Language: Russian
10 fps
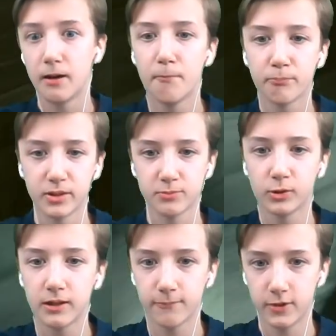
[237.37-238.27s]

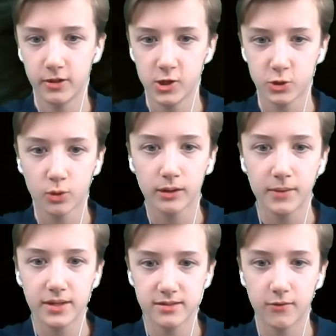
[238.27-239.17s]
Посмотрим, э, что там
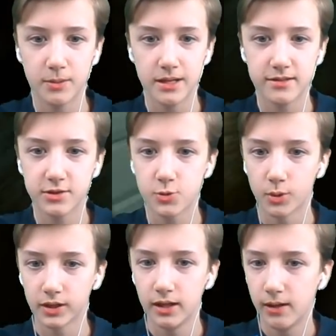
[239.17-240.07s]
нас впереди ждет.
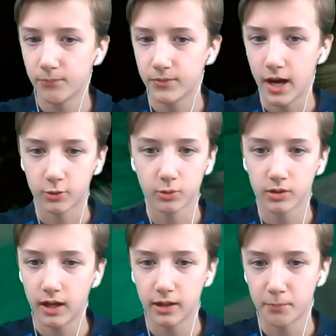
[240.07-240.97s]
Так, тут
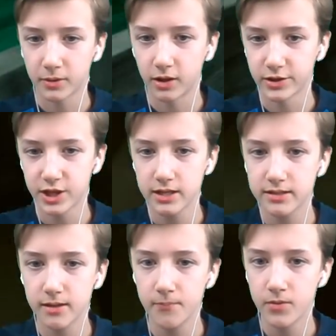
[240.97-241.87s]
она продолжается.